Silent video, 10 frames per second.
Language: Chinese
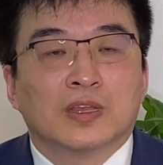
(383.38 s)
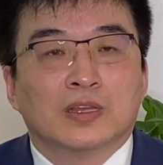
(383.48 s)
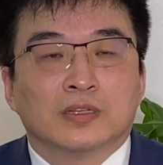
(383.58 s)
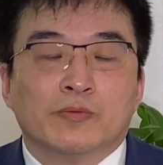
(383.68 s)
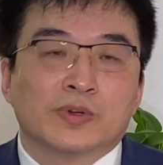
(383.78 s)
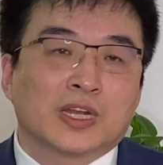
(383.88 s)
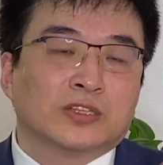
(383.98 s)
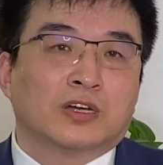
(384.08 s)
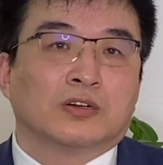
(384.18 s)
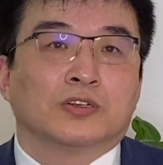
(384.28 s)
那么我们看
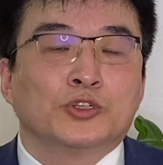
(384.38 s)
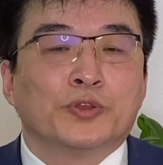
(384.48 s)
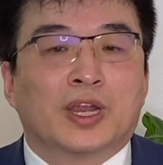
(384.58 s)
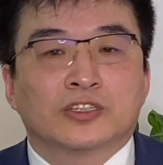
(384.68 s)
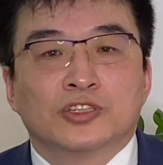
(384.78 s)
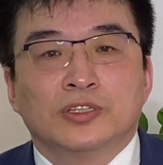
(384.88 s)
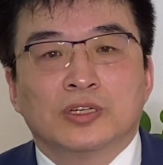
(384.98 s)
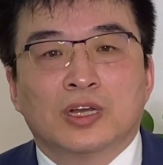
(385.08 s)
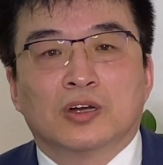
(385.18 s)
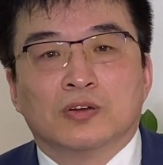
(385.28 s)
到六月二十一
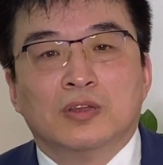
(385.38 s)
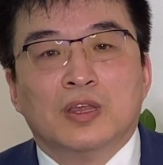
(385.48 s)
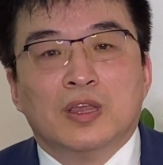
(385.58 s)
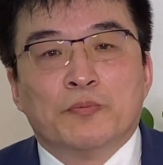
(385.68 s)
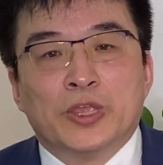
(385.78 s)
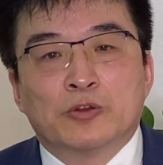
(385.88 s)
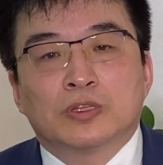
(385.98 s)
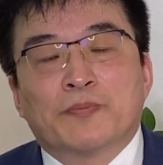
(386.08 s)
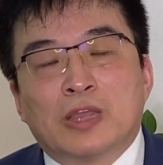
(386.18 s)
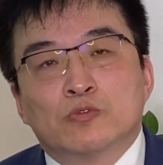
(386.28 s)
号，美国
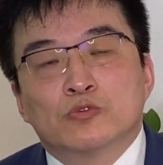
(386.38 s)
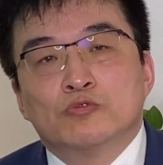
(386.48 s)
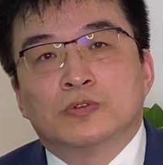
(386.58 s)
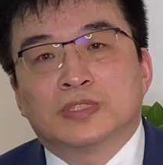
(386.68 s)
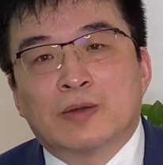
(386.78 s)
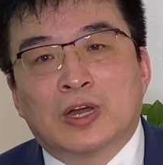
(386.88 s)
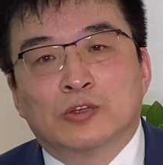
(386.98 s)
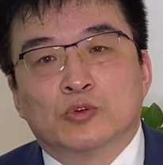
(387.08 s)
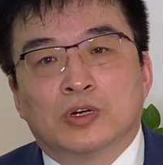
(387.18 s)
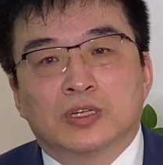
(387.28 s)
的白宫顾问纳瓦
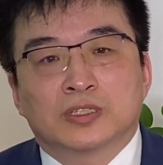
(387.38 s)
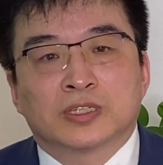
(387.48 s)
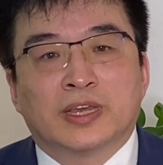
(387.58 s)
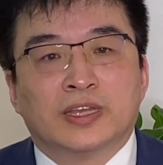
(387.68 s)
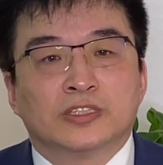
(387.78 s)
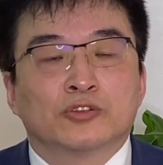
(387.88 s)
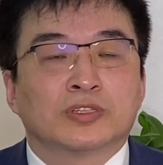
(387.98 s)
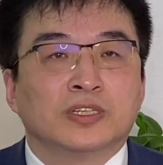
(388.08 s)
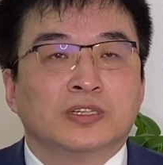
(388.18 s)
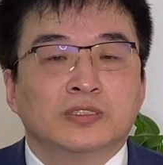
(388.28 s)
罗是在接受
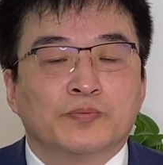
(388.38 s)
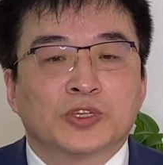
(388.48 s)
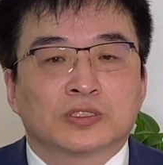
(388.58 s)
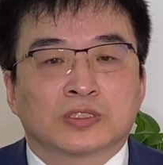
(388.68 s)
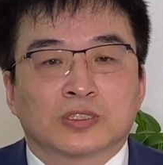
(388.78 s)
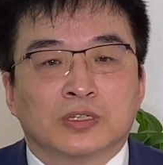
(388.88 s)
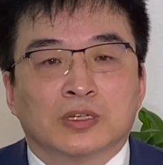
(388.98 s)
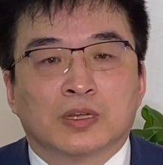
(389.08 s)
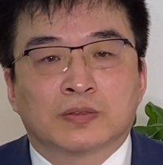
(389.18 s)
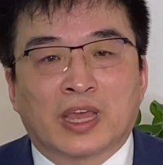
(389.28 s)
C N n 的表
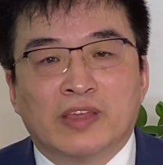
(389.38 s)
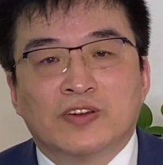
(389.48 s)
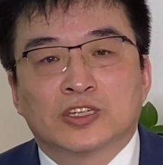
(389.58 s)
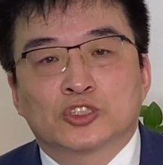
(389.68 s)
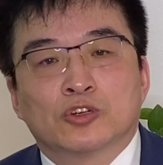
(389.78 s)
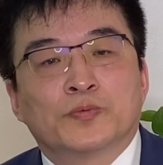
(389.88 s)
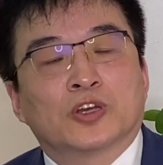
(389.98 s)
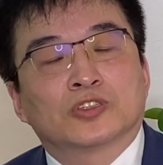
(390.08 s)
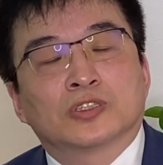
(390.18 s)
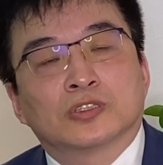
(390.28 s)
呃采访的时候
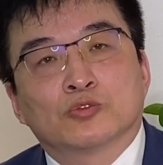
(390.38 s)
表示